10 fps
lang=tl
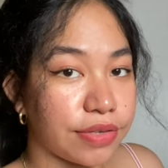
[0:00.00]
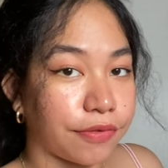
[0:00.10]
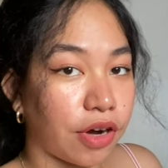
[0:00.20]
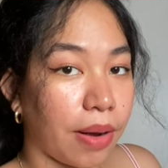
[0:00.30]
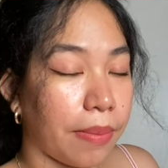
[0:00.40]

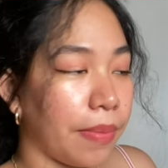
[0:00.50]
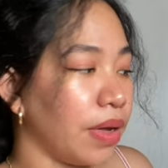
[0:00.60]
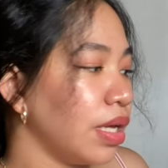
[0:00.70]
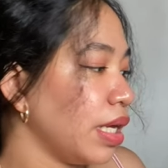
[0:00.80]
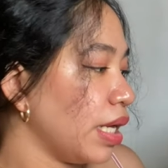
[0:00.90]
from
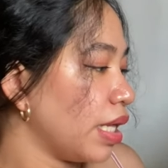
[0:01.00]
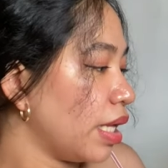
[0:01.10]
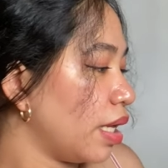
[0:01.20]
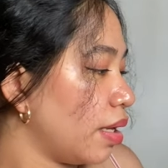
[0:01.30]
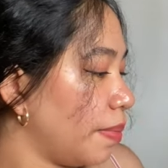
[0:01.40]

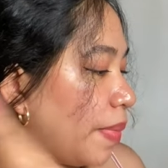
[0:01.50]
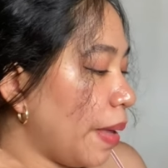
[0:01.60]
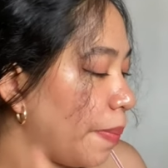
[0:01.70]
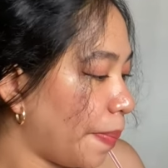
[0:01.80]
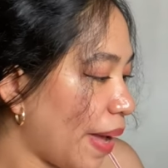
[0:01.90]

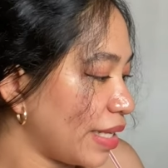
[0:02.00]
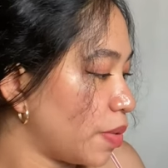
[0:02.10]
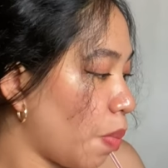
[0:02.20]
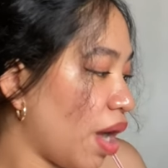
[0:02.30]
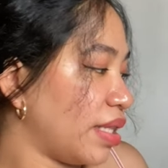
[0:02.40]
past
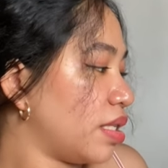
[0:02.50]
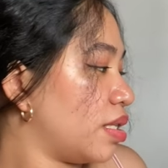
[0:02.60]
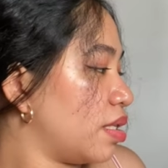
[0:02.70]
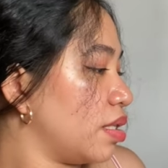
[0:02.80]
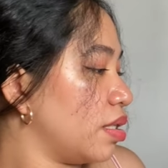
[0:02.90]

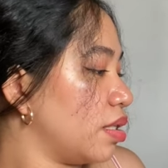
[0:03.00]
months.